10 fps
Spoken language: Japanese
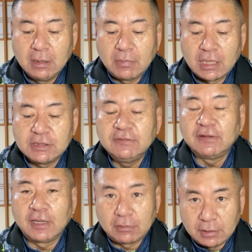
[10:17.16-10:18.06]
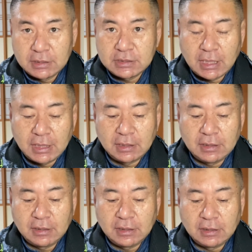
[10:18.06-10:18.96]
まあ、人生100年時
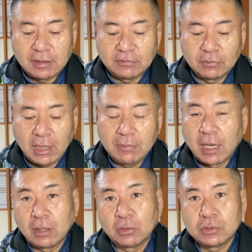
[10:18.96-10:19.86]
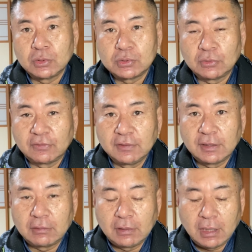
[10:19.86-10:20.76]
代ですので、まあ、60をちょっと過
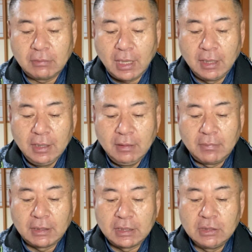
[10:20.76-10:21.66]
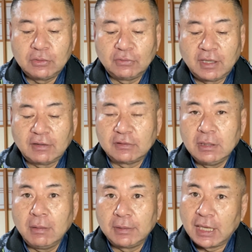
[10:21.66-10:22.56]
ぎたぐらいは、まだ隠居生活
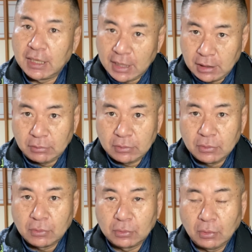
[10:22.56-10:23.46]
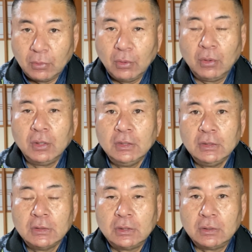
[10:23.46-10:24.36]
にはまだ早いということも
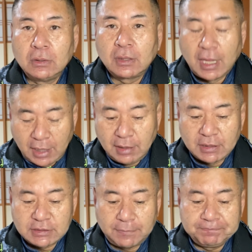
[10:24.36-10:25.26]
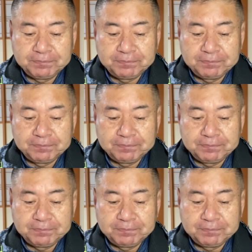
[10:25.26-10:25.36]
考えました。